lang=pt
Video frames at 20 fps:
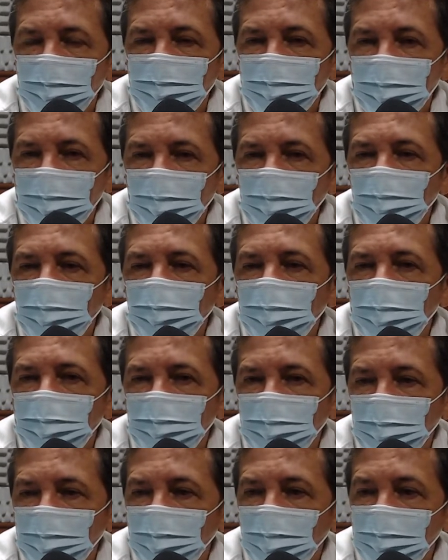pelo
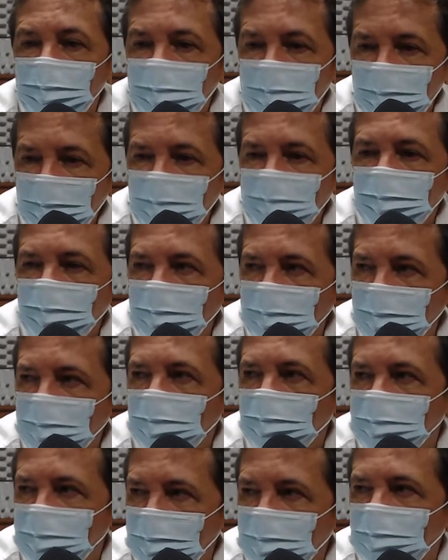corredor logístico que
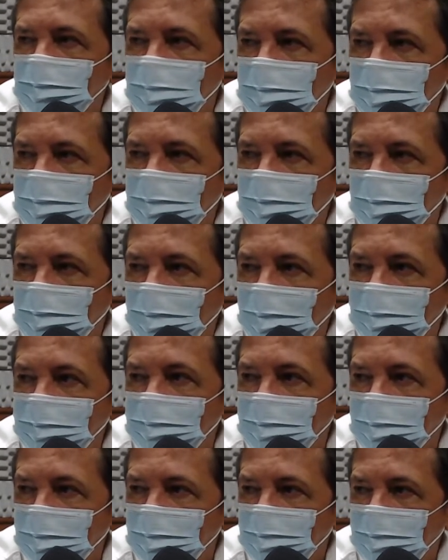nós temos aqui, uhum.
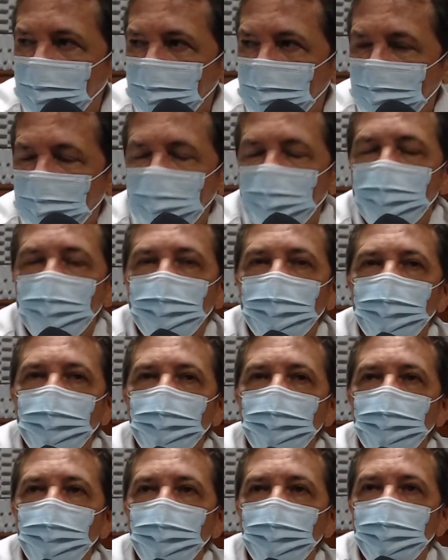ali.
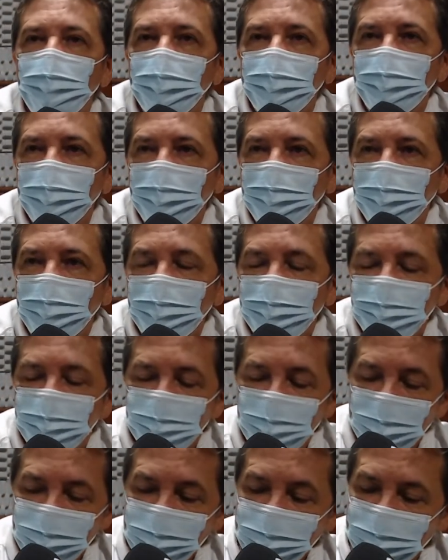Então, aquela, ali
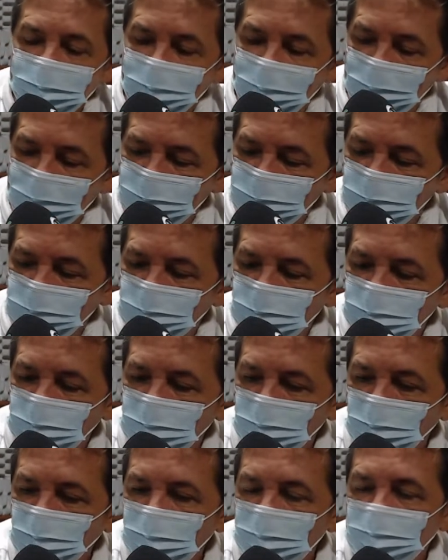vai ligar
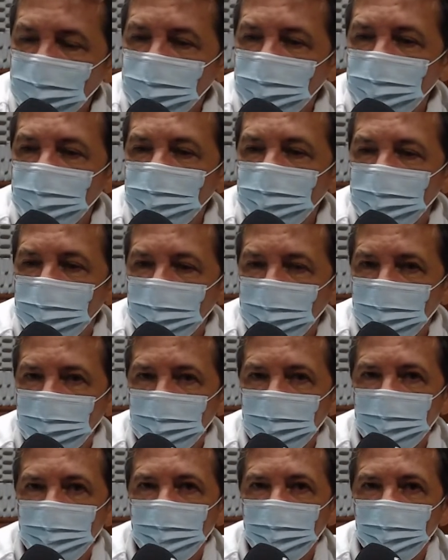toda a
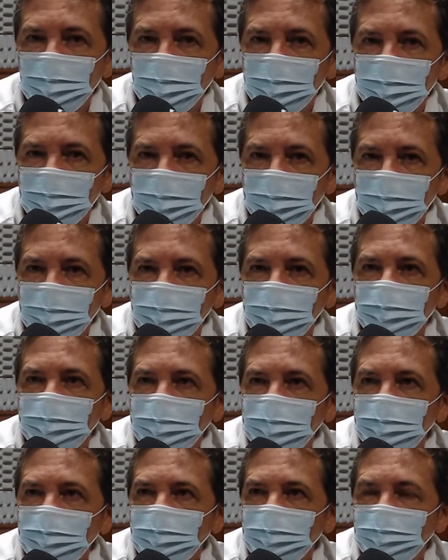região nordeste
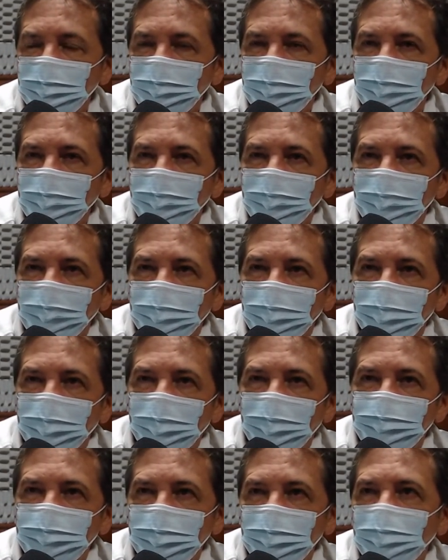ali
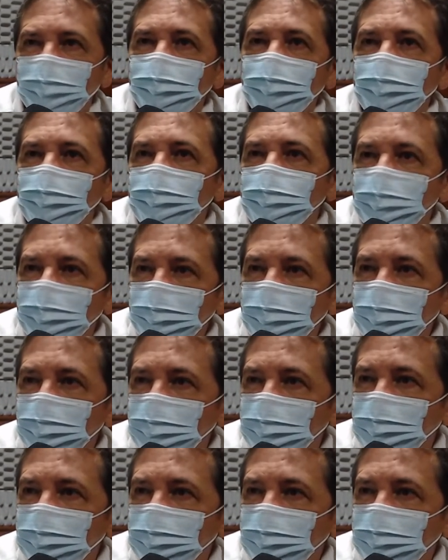até a Transli,